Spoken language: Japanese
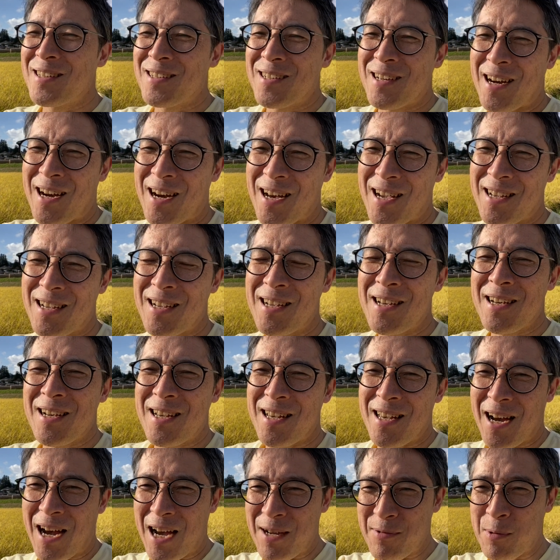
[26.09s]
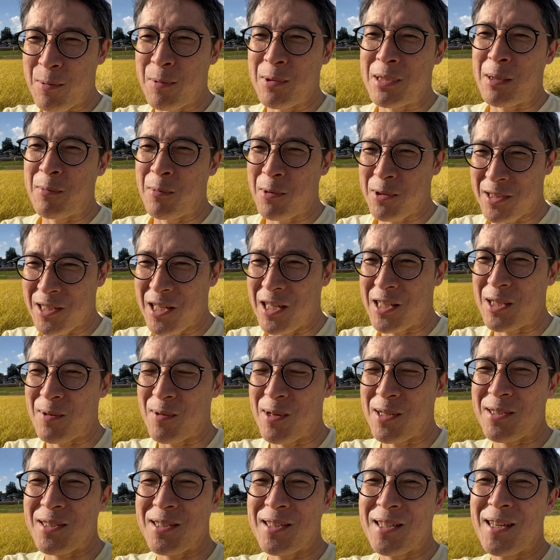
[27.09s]
はい。えー、iPhone も手持ちでやって
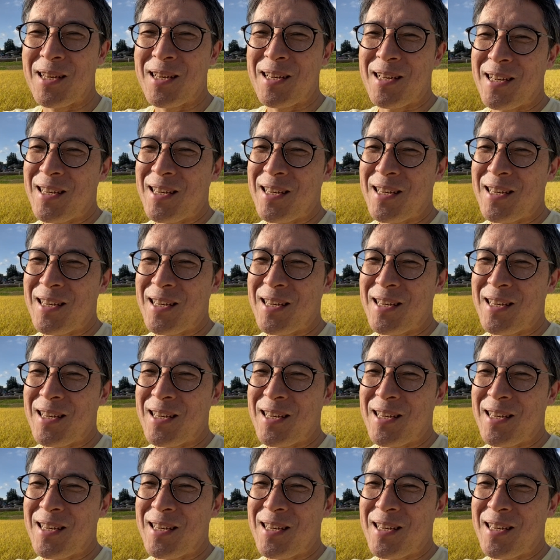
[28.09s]
ます。